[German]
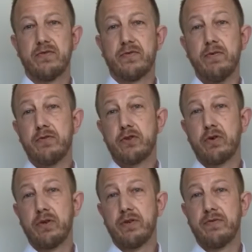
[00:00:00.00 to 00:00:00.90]
5
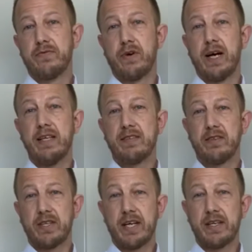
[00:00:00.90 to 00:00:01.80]
Stunden für
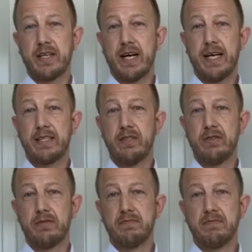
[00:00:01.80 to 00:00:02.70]
Heißgetränke
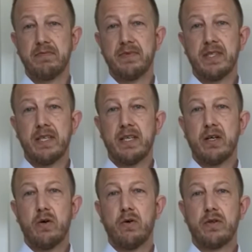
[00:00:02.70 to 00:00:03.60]
geeignet
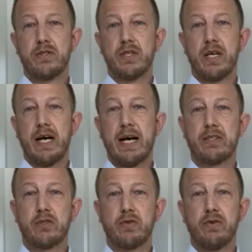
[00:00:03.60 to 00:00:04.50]
und 8
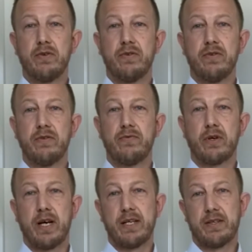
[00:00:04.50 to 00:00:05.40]
Stunden für
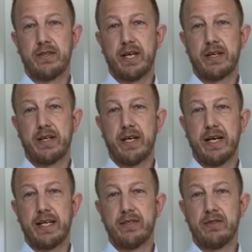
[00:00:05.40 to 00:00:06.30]
Kaltgetränke
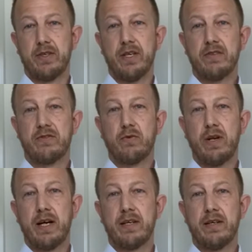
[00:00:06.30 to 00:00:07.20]
geeignet. So
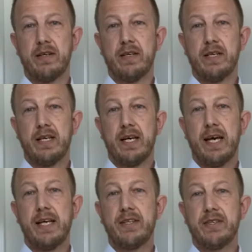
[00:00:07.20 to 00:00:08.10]
lange
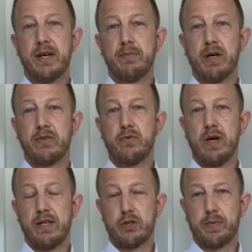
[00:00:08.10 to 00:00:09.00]
hält die Temperatur
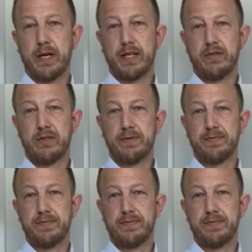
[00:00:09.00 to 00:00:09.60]
entsprechend.